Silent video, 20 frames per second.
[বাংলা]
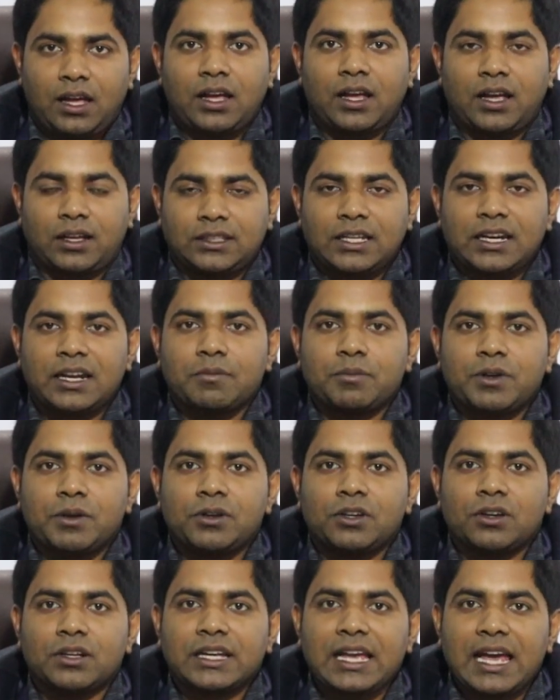হ্যাঁ হ্যাঁ তারা
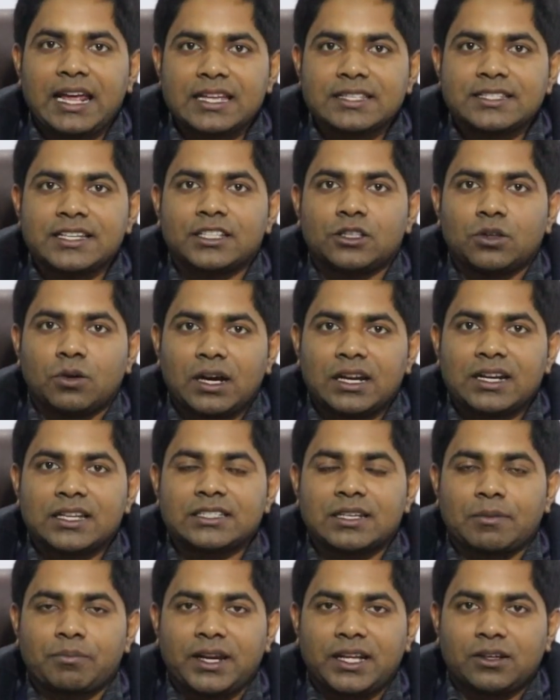বিভিন্ন গ্যারেজে দোকানে
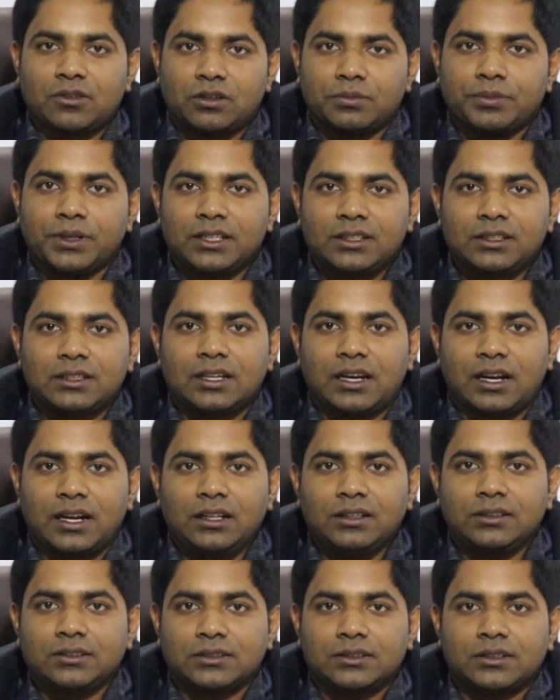সাপ্লাই করবেন তারা
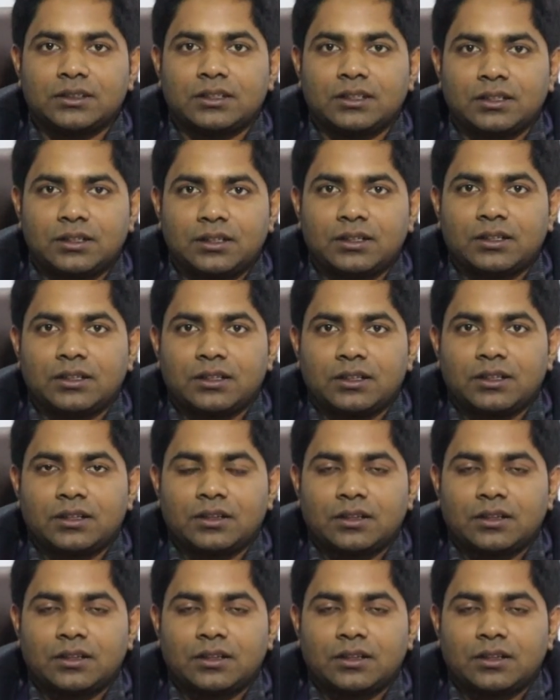আচ্ছা, তো